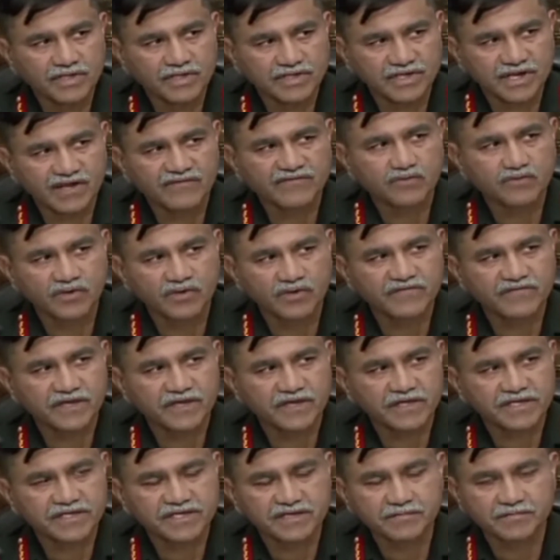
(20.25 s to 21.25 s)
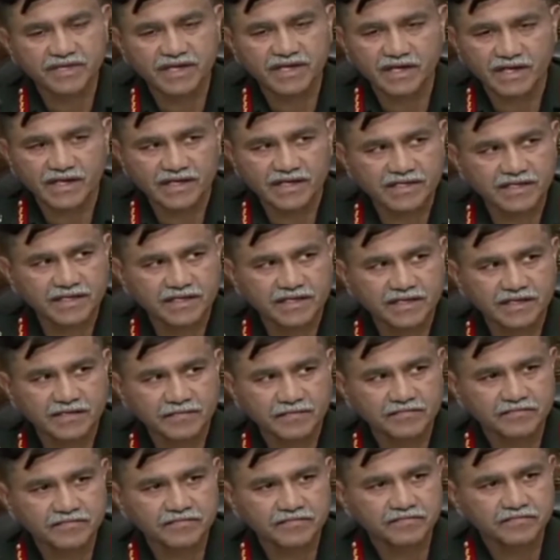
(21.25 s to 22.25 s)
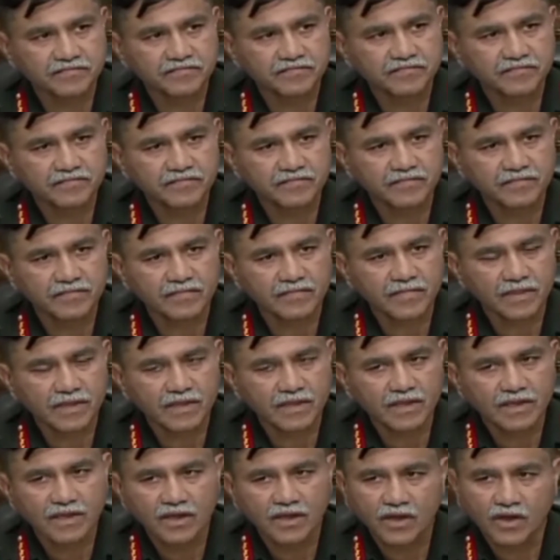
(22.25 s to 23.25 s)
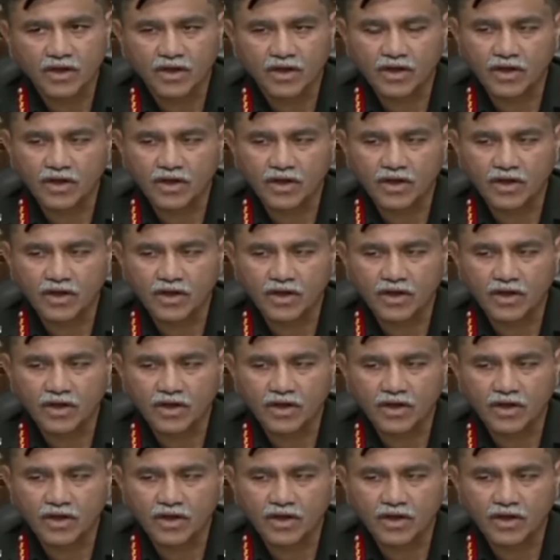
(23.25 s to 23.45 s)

और सरकार ने एक भी नहीं सुनी किसी भी युवा की बात